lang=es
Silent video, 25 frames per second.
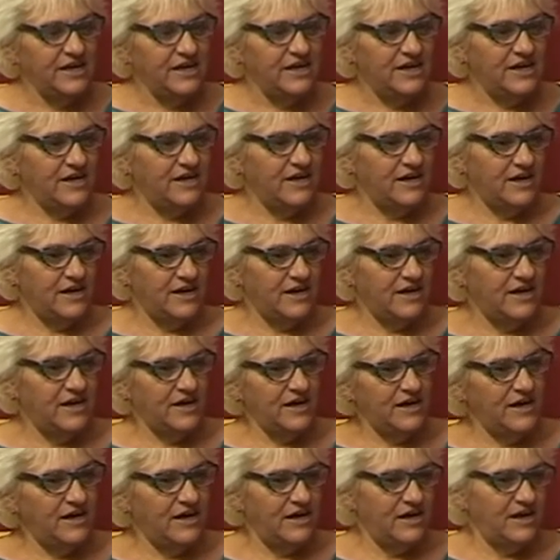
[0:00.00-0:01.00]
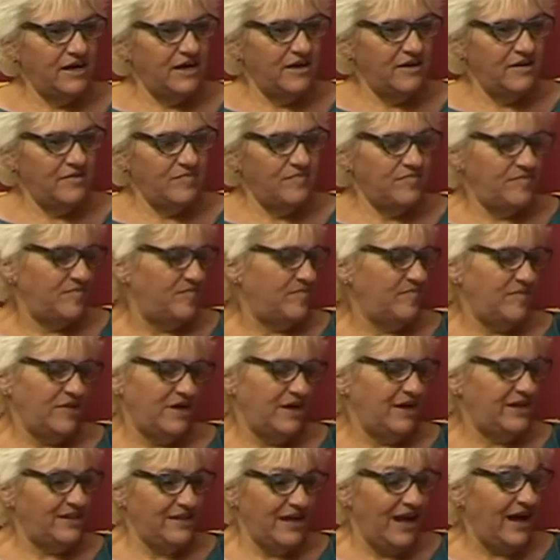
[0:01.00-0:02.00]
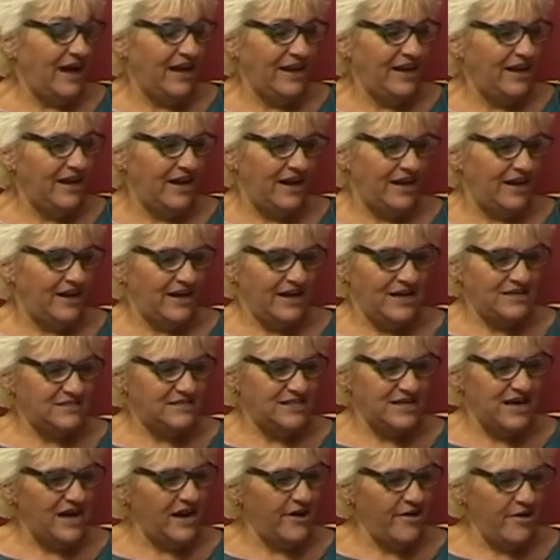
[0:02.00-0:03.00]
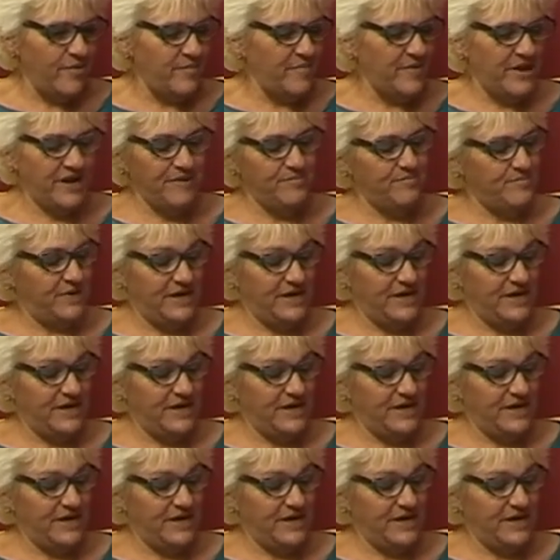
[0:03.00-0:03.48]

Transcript: eh, estar en el escenario y me,